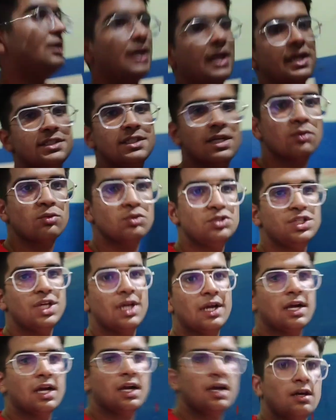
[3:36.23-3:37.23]
ऐसा कुछ
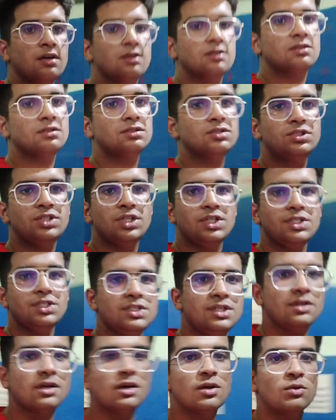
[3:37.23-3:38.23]
यहाँ का
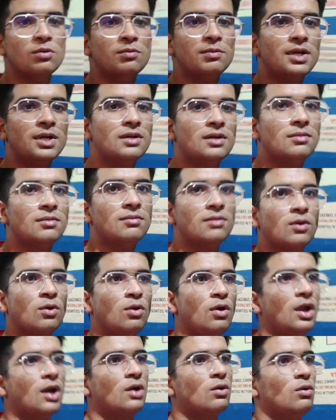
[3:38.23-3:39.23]
चेंजिंग का रूम है
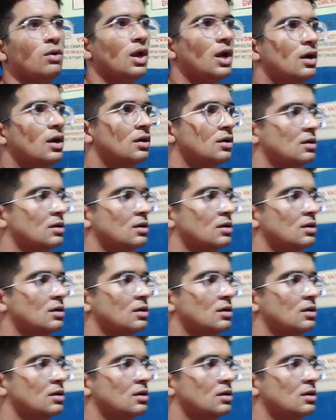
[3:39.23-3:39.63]
खुला खुला